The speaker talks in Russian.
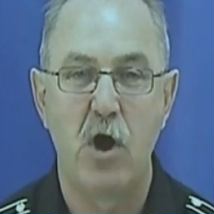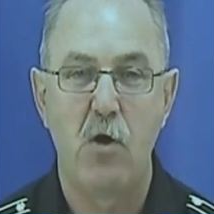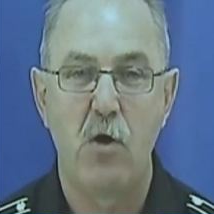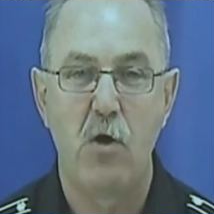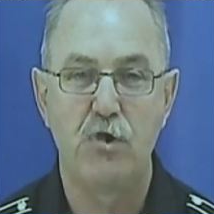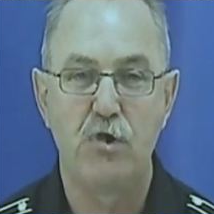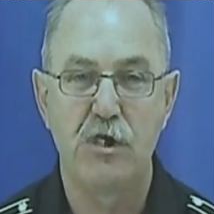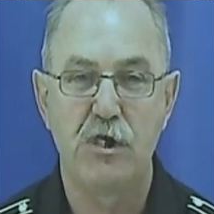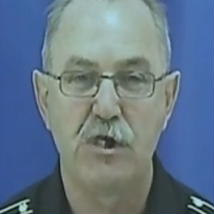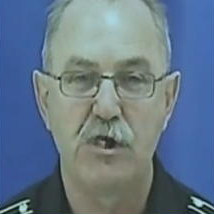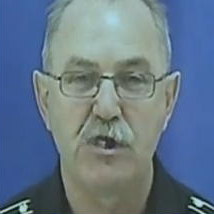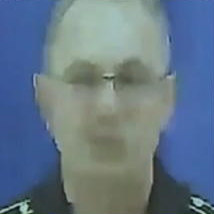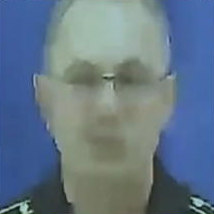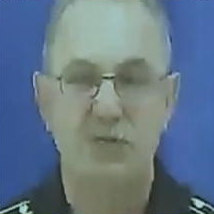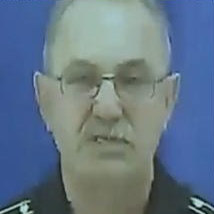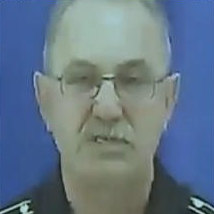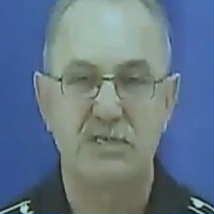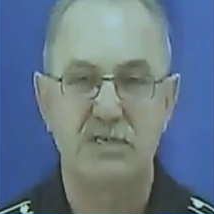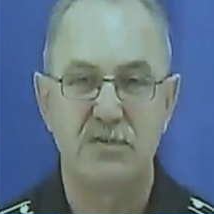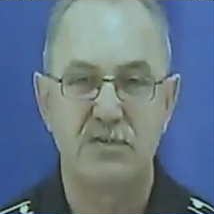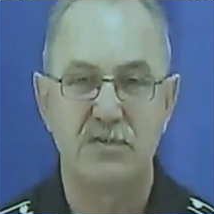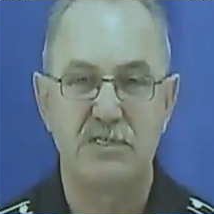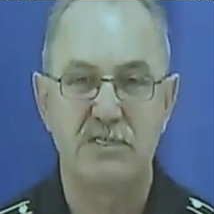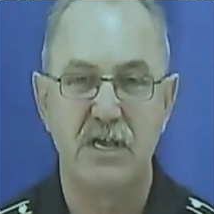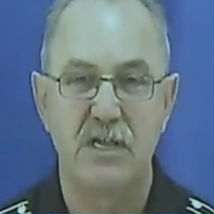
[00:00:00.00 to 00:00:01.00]
учебных
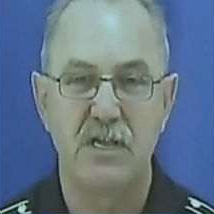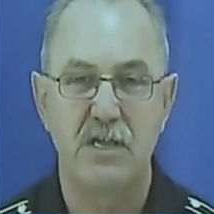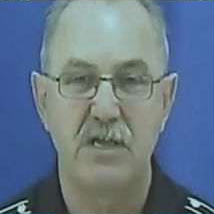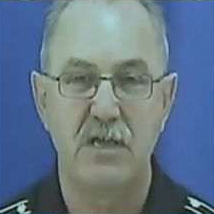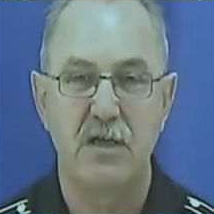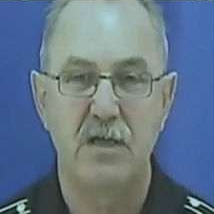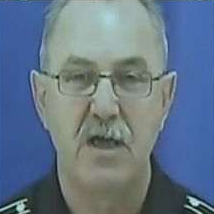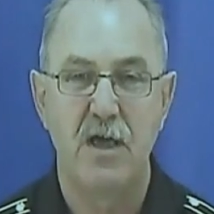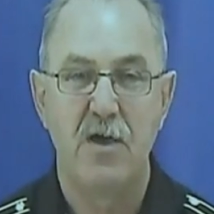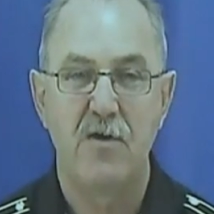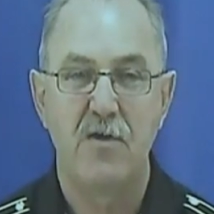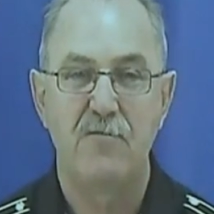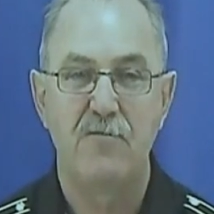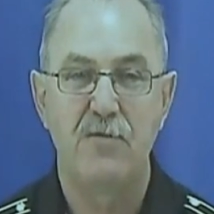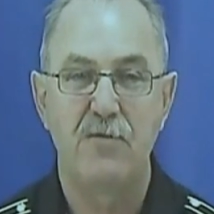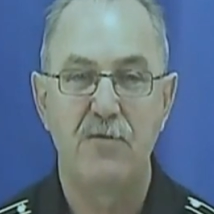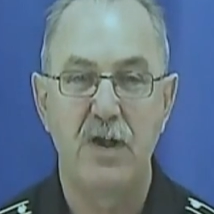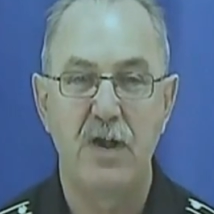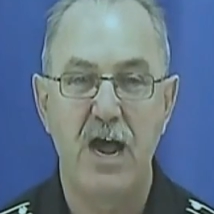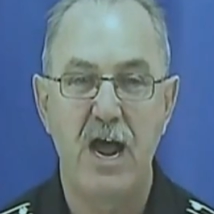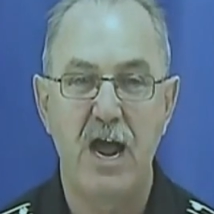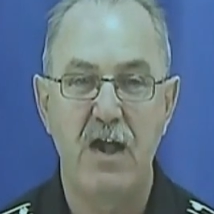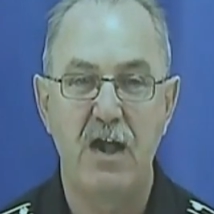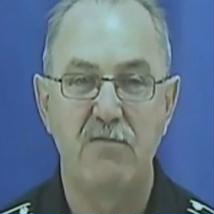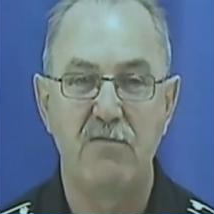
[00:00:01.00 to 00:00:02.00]
заведений в
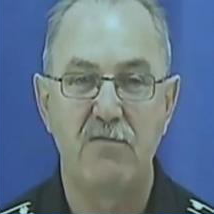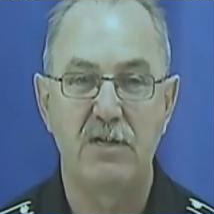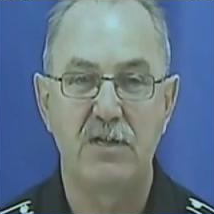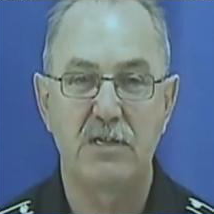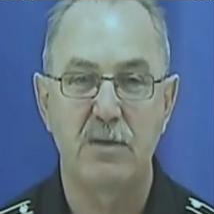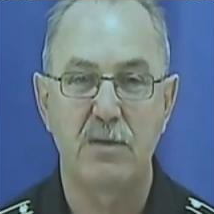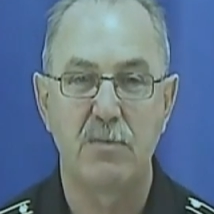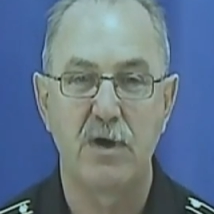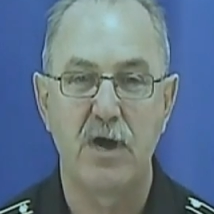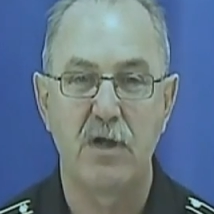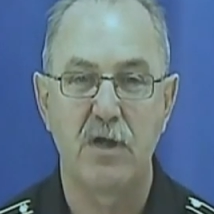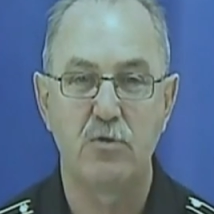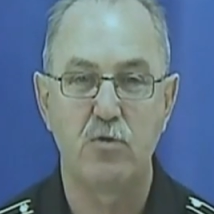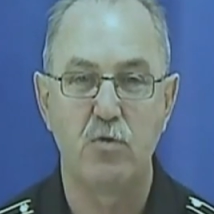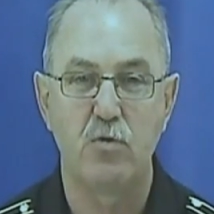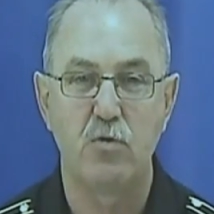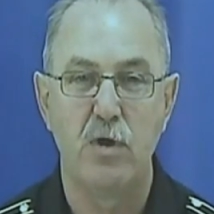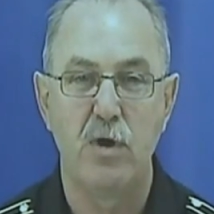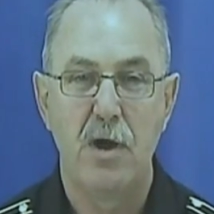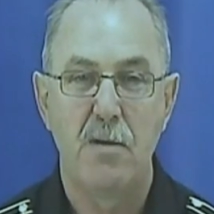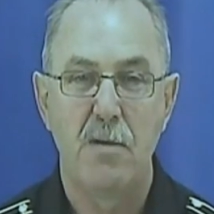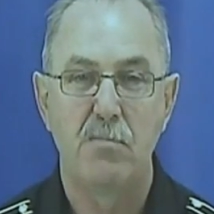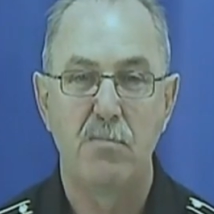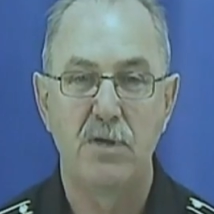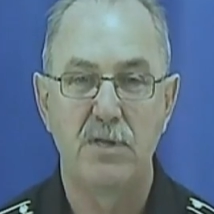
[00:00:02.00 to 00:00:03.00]
филиале в этом году
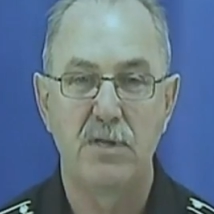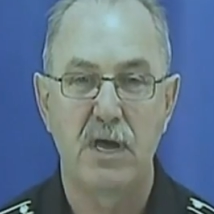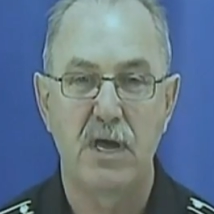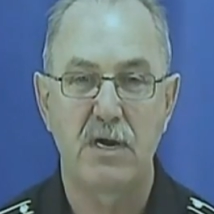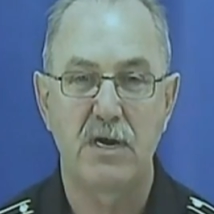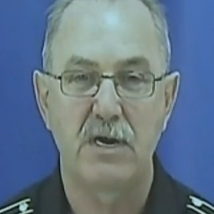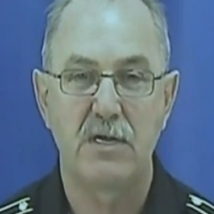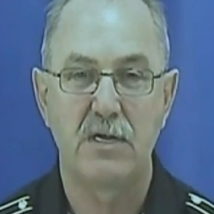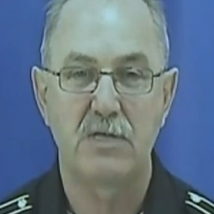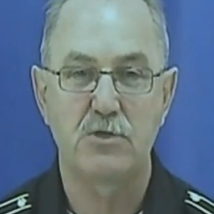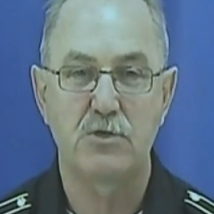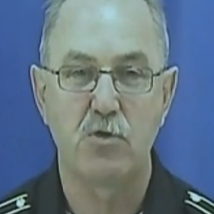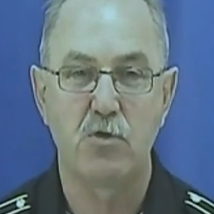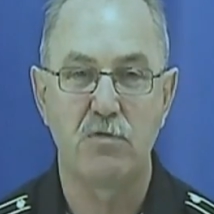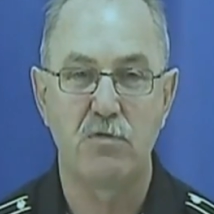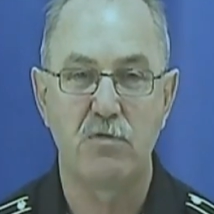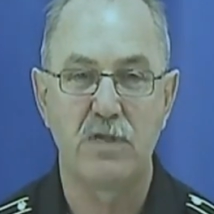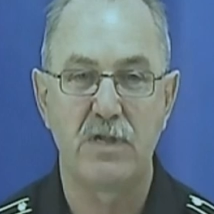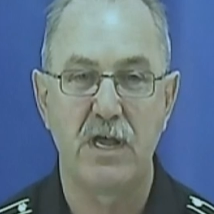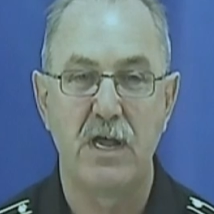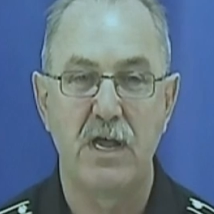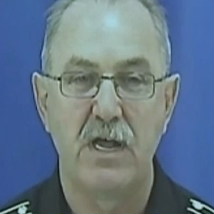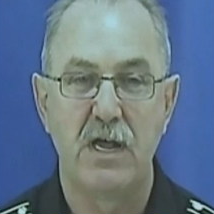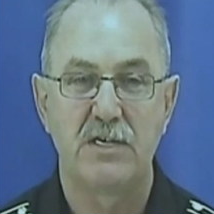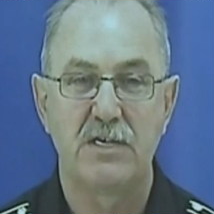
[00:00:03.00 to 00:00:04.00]
было
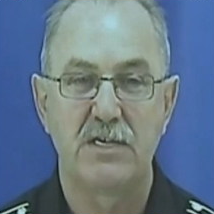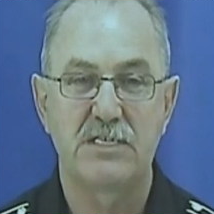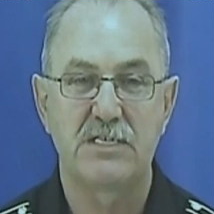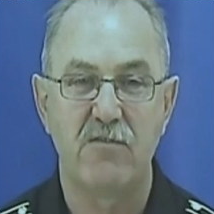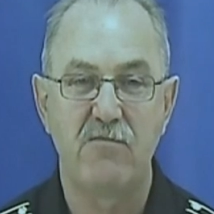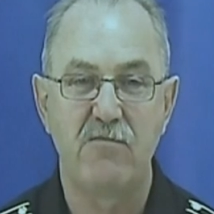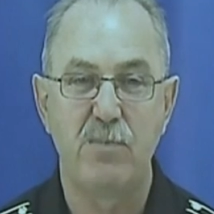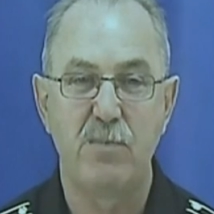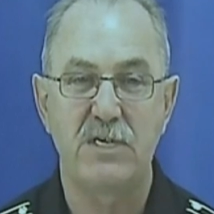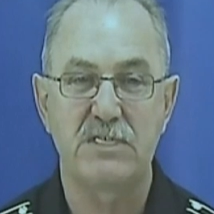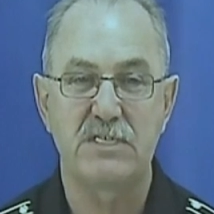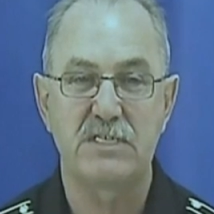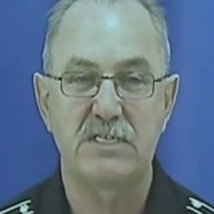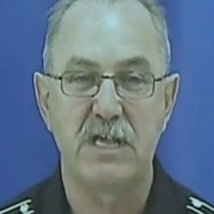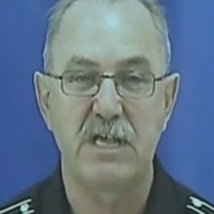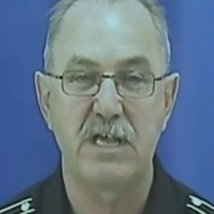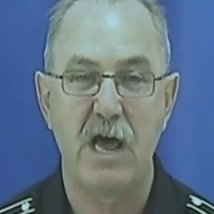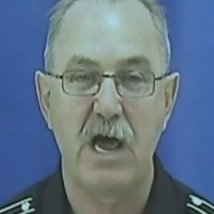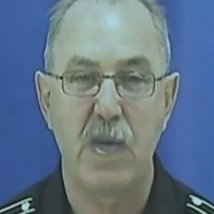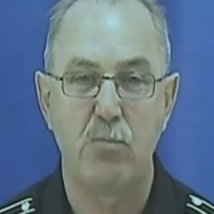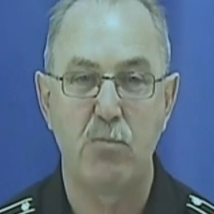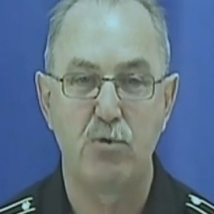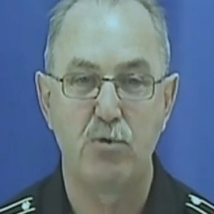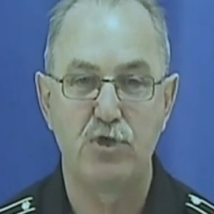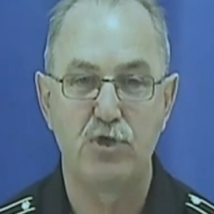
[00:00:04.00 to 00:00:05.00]
организовано совместное
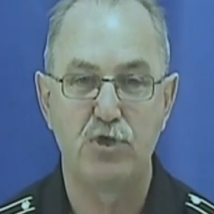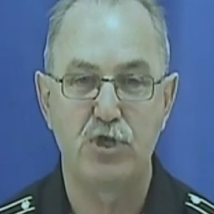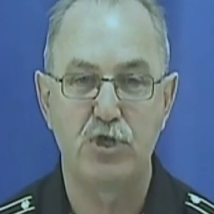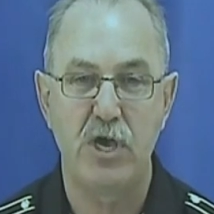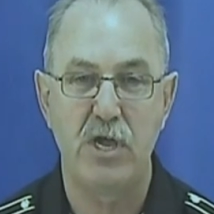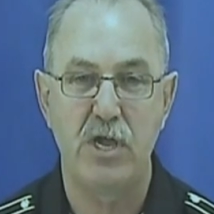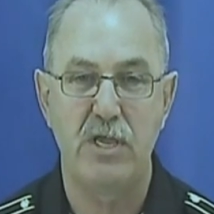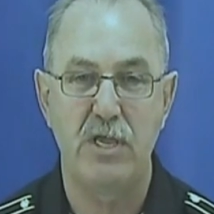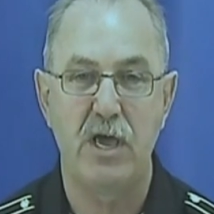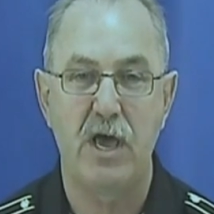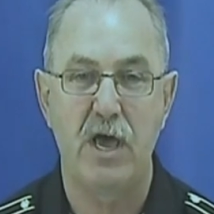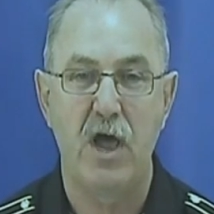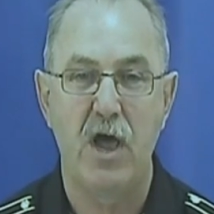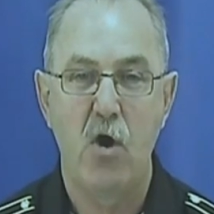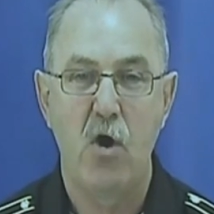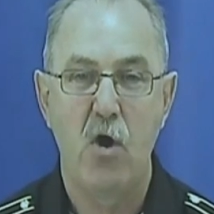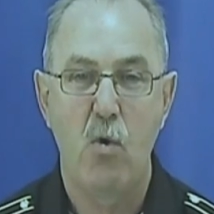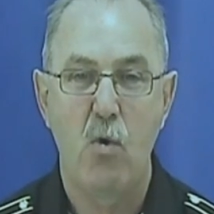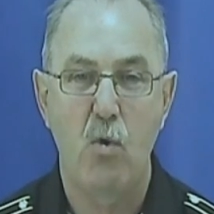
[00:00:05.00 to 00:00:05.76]
обучение,